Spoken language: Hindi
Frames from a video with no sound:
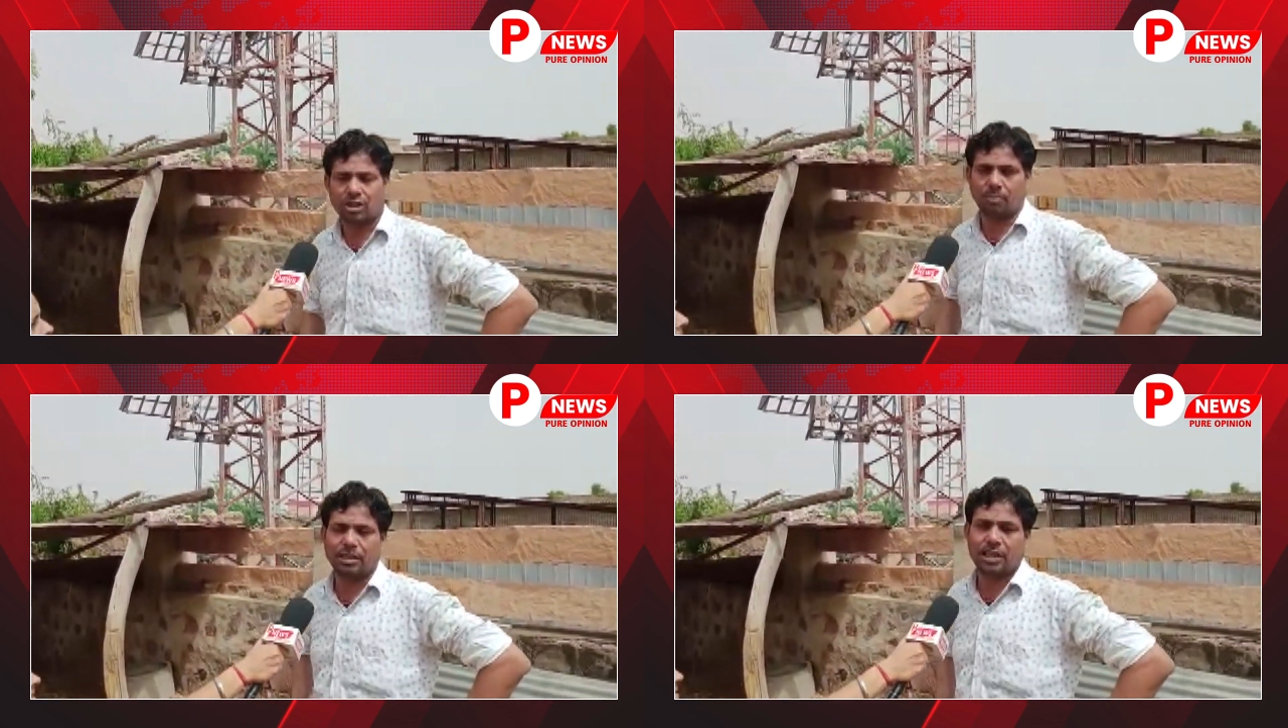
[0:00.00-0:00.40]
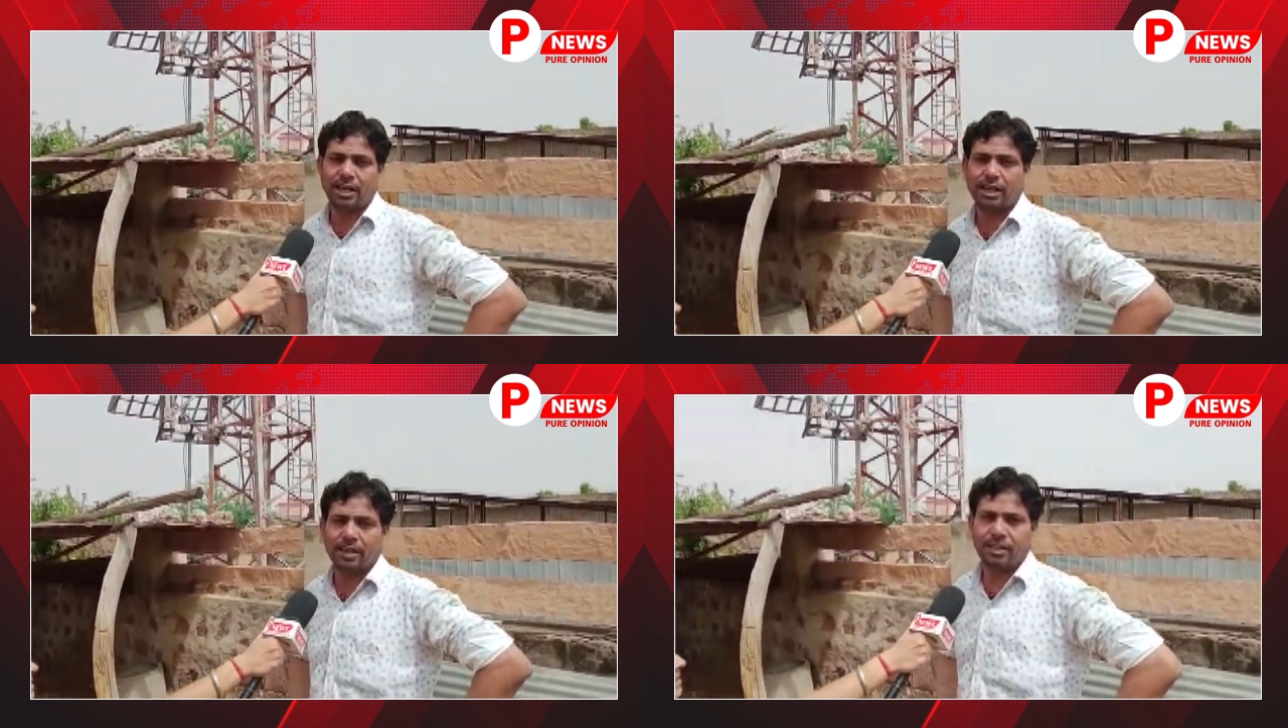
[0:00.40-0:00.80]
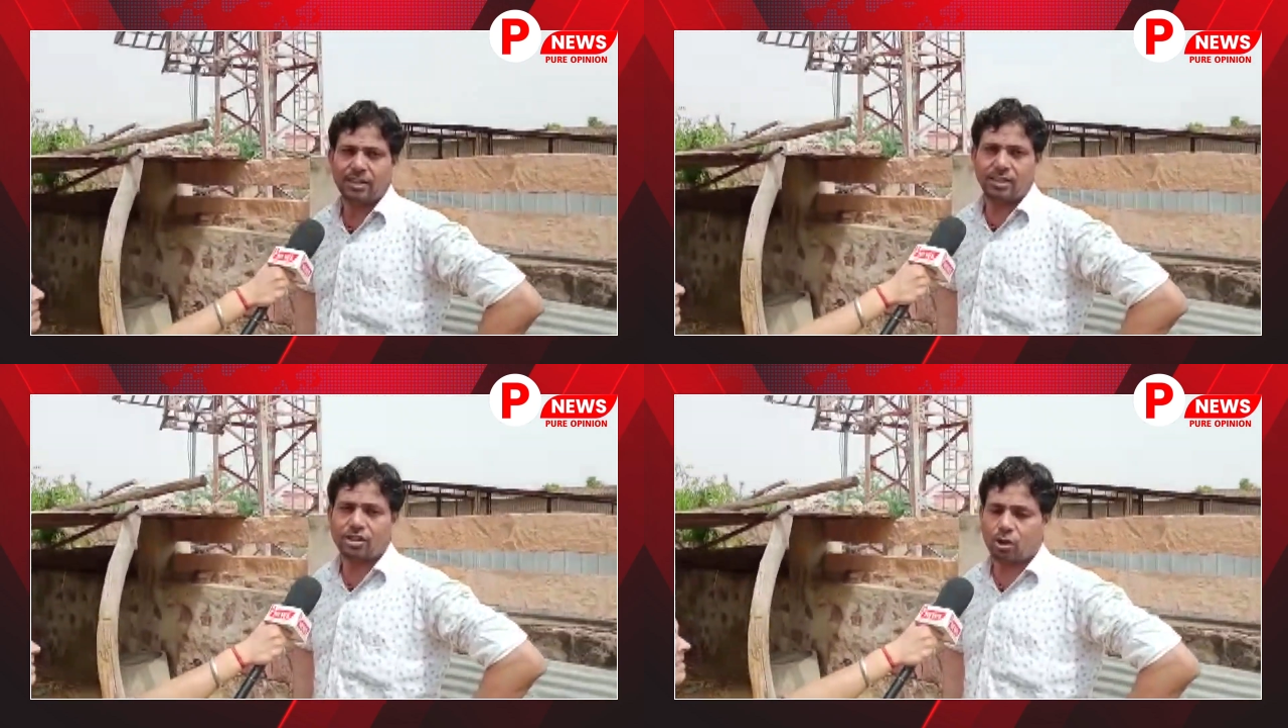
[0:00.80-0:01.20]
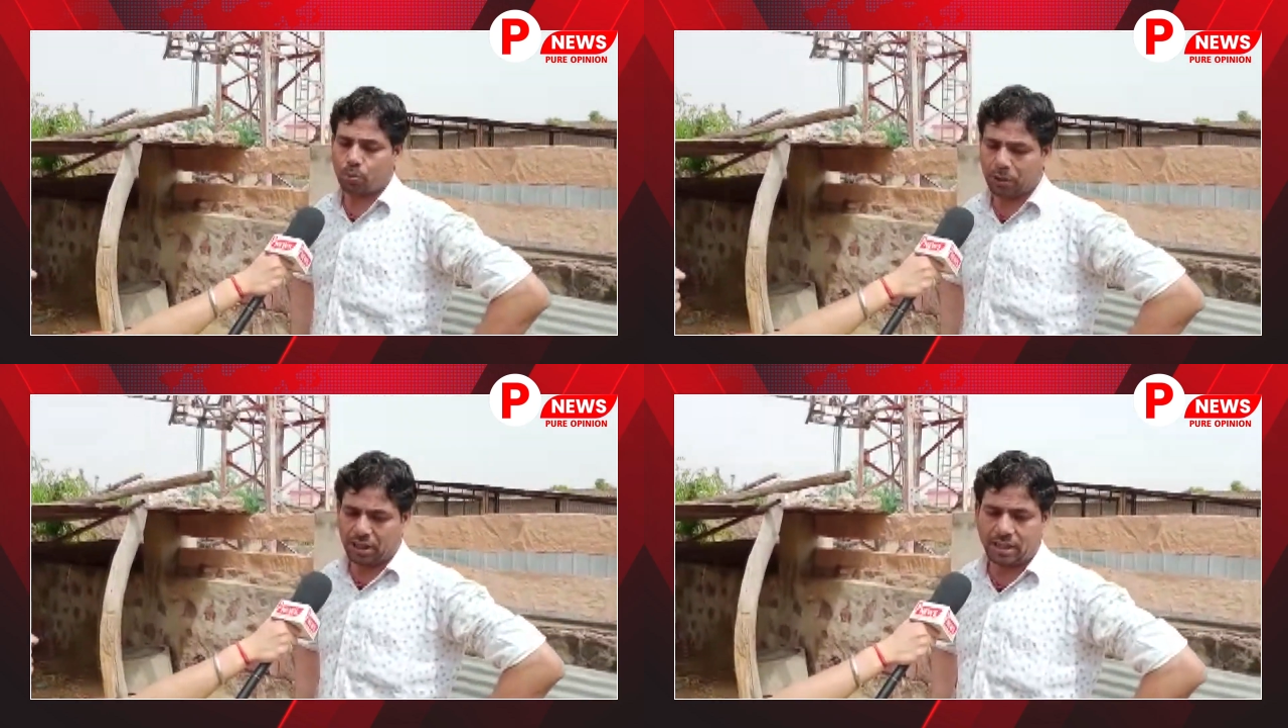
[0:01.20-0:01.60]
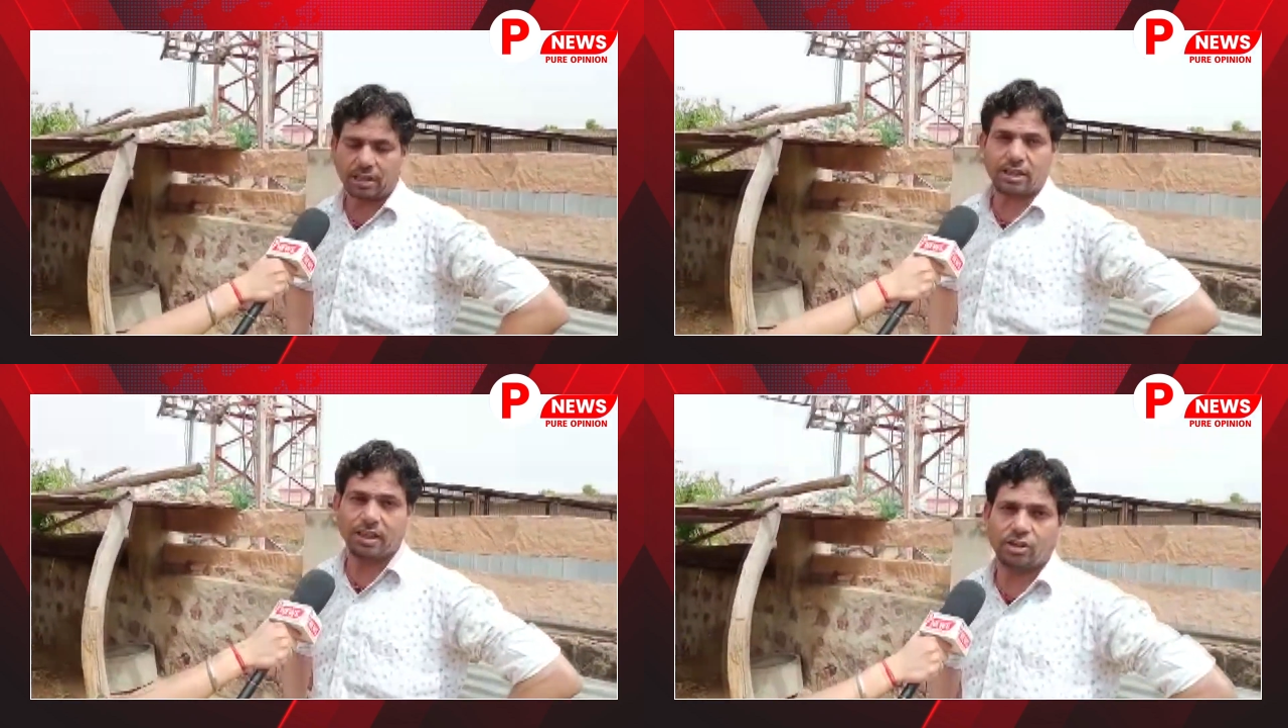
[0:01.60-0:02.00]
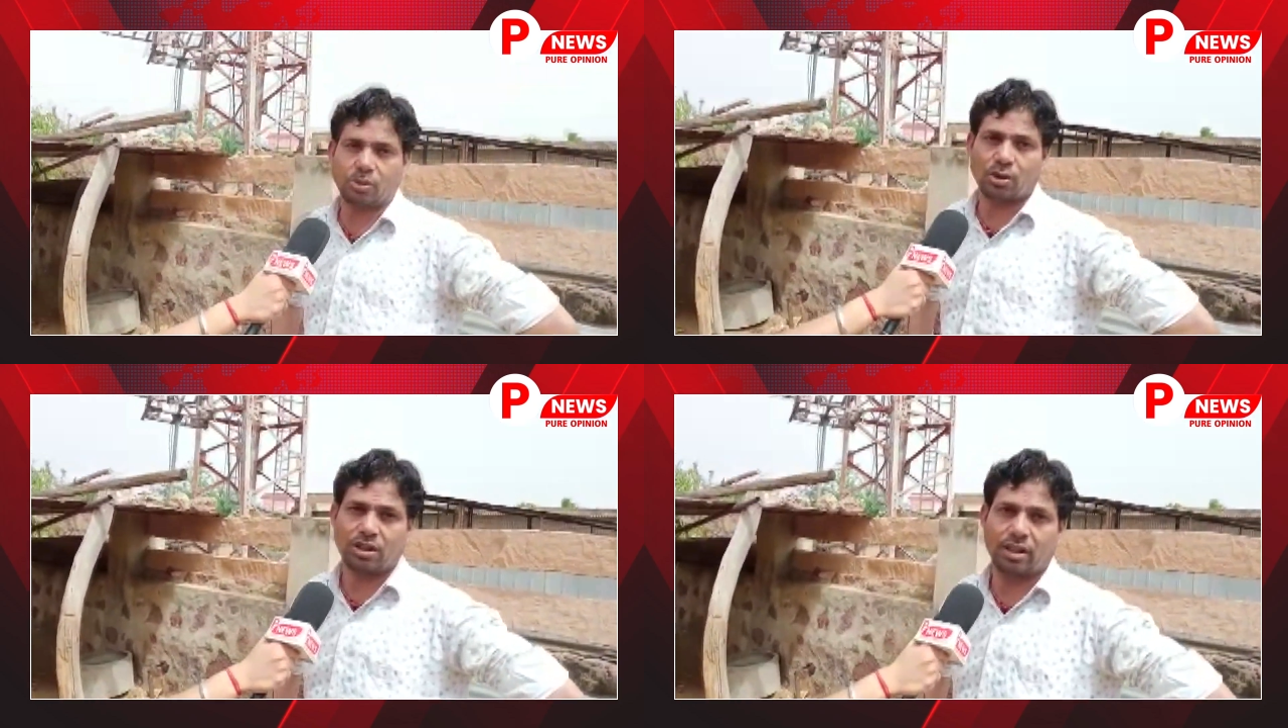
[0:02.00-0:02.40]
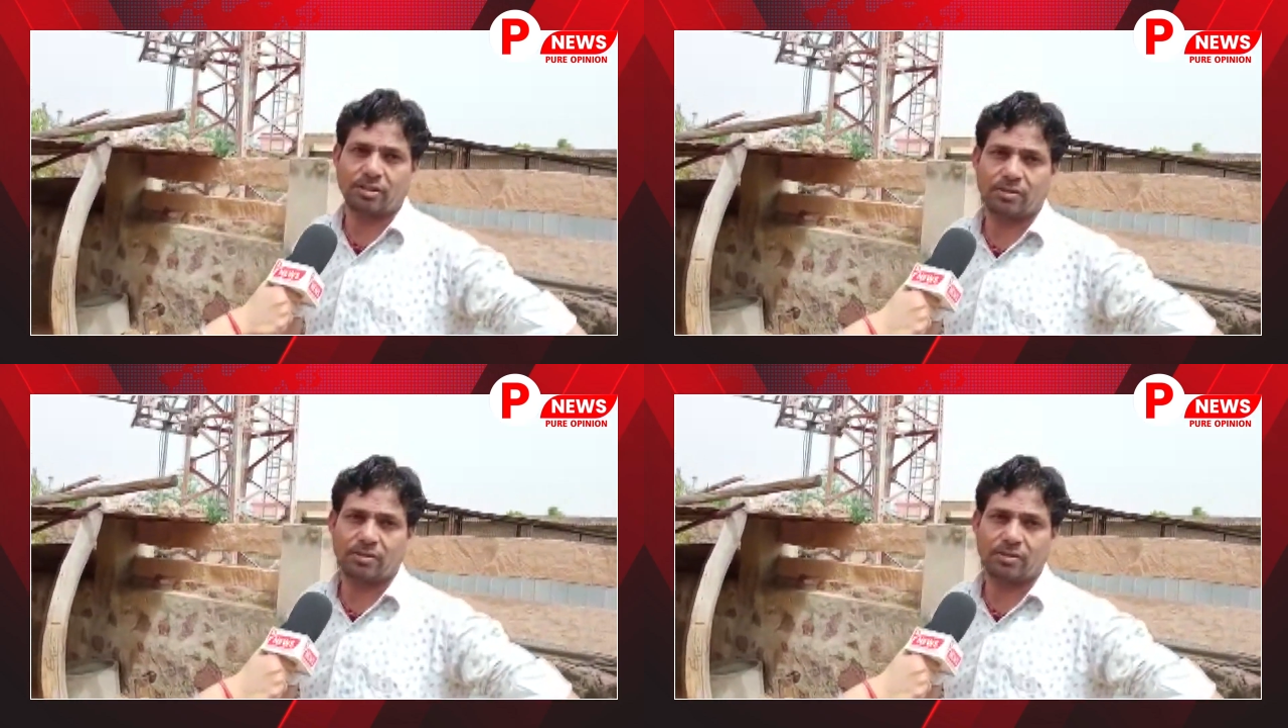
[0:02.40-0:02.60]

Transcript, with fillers: समस्या है इसके ऊपर ध्यान करने की ज़रूरत है